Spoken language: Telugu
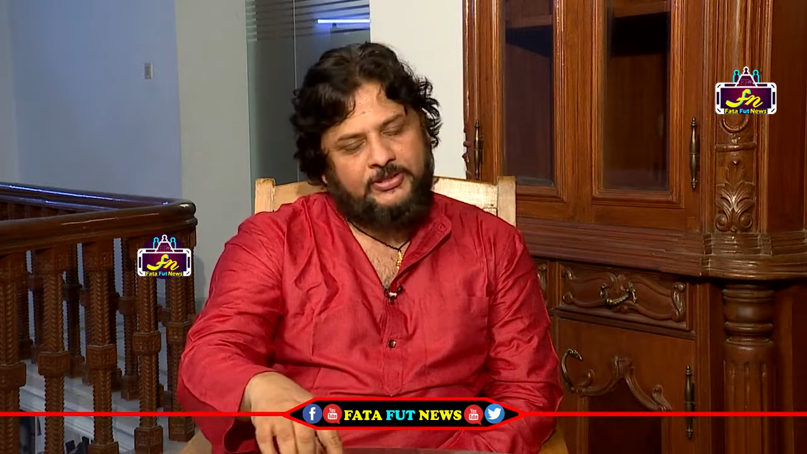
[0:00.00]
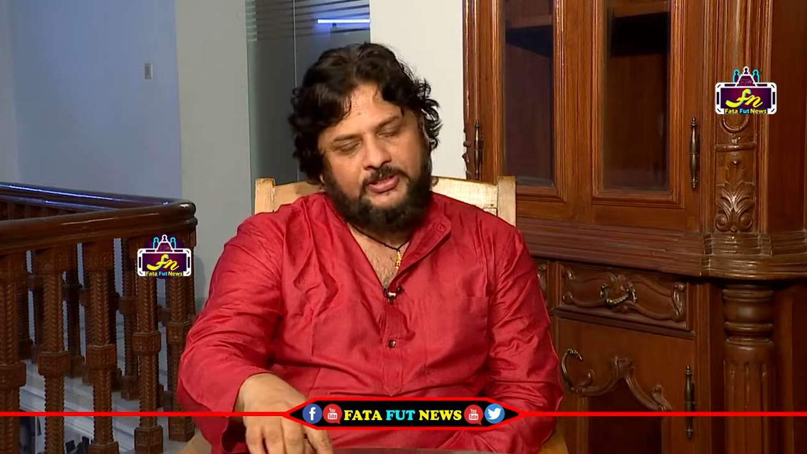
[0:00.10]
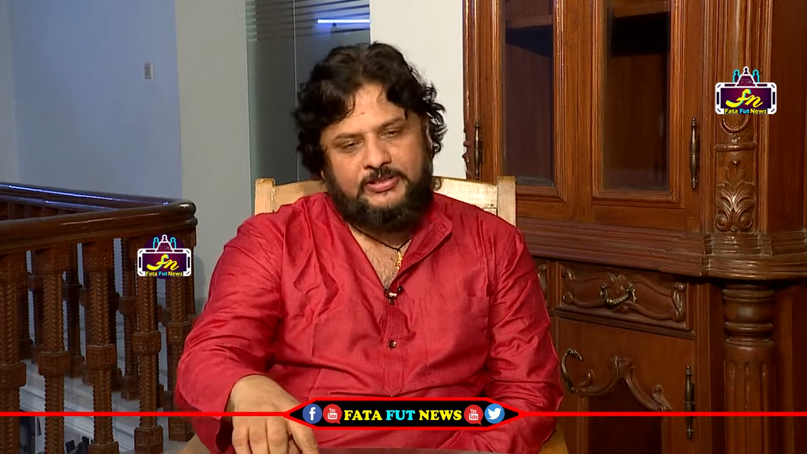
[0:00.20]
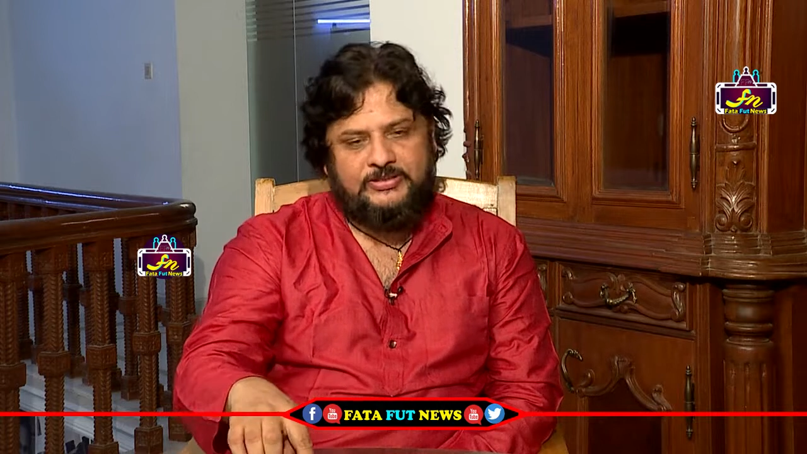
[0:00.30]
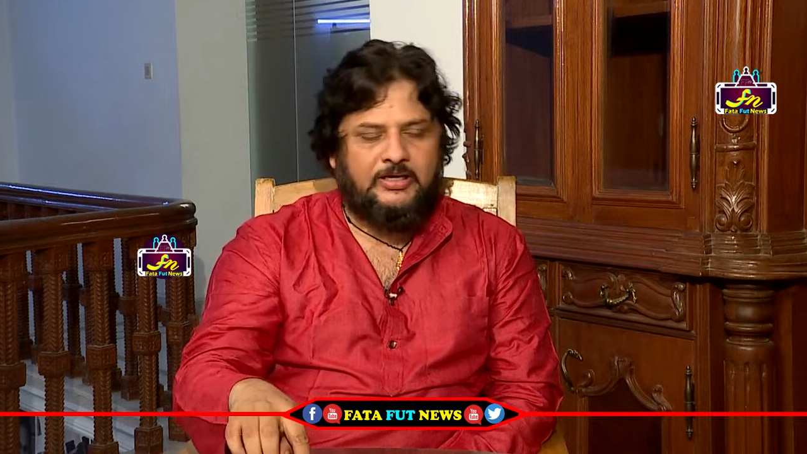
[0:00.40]
మీద
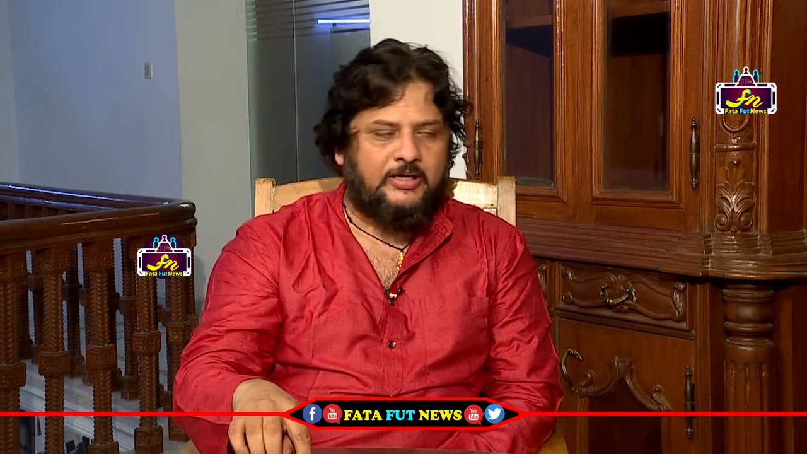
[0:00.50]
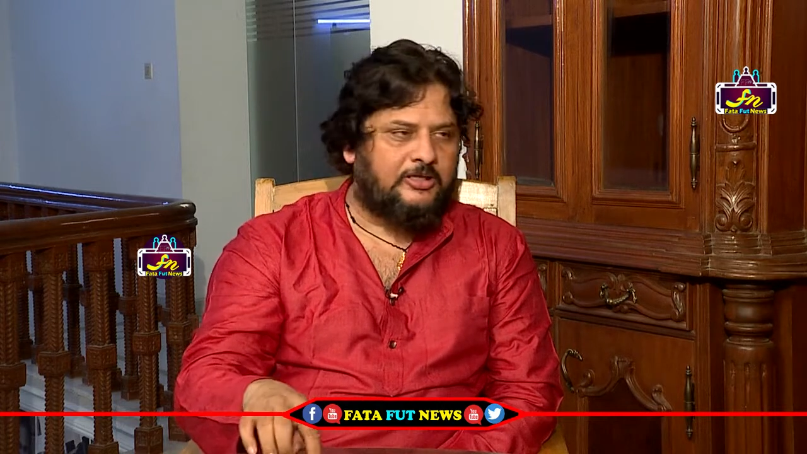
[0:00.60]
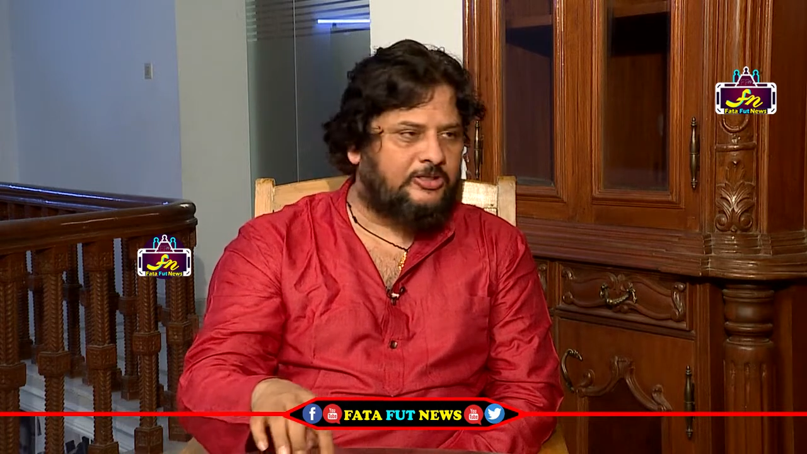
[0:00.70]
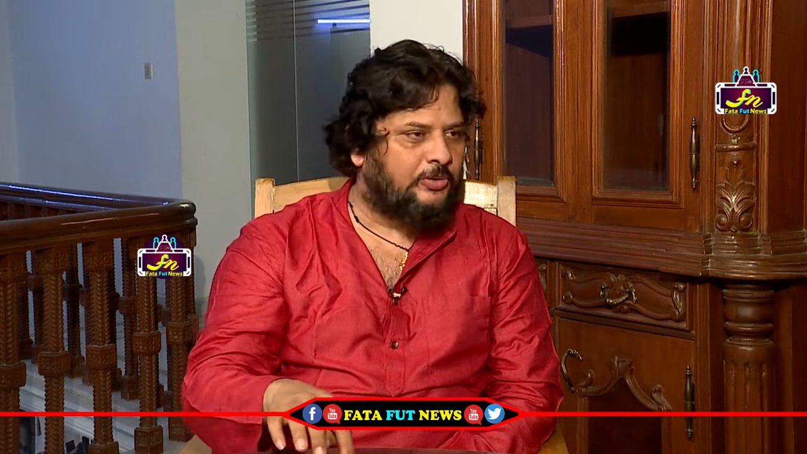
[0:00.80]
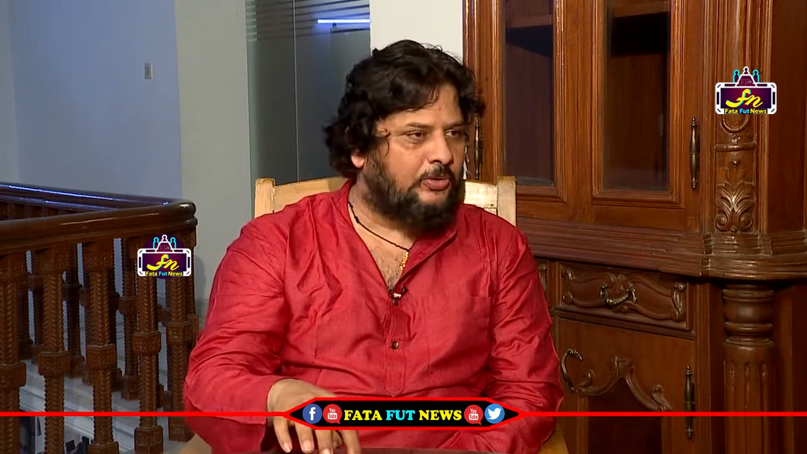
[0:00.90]
చాలా
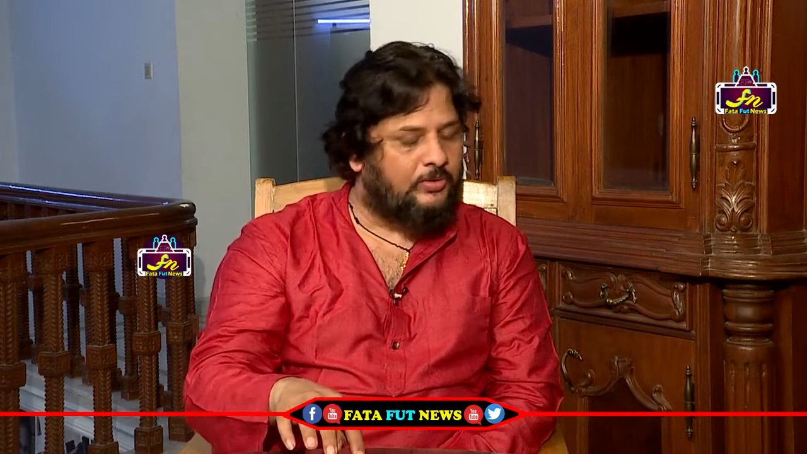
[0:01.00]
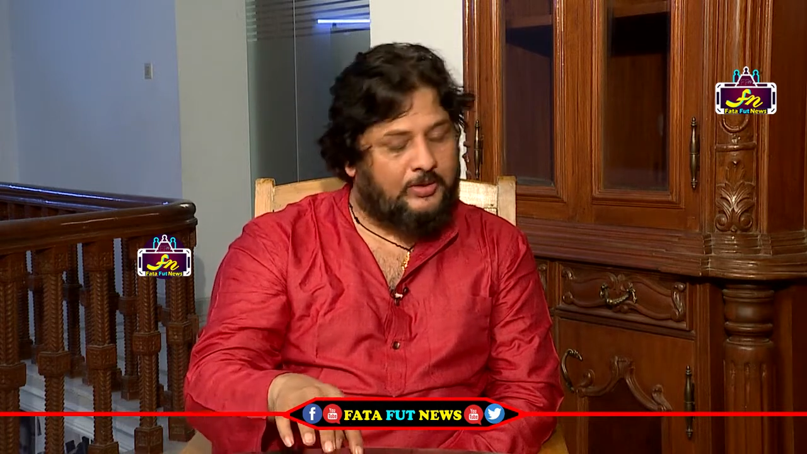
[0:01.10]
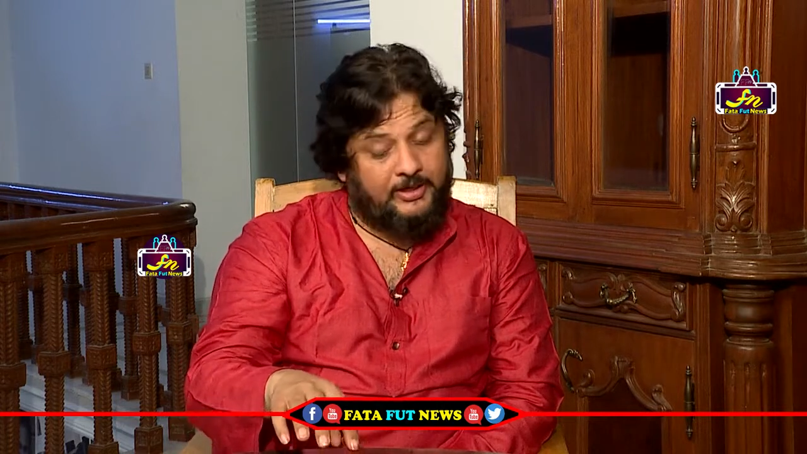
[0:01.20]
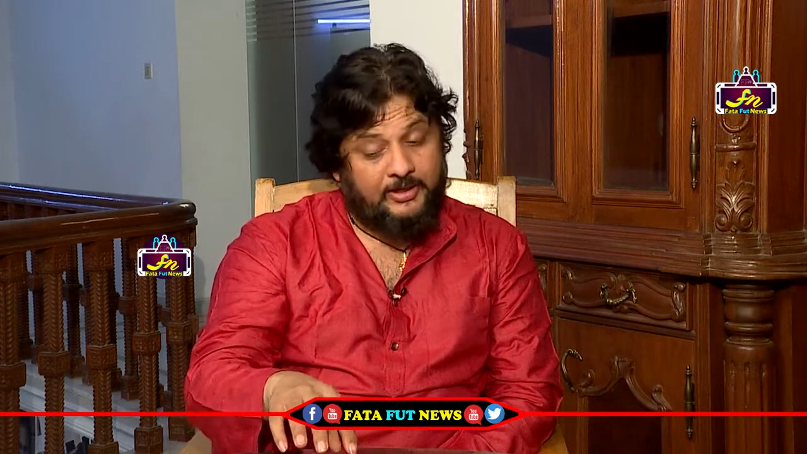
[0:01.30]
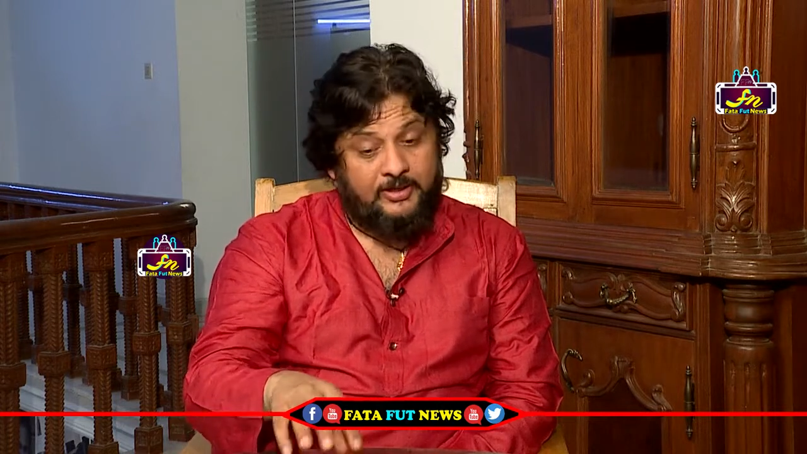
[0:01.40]
కథలు అంటే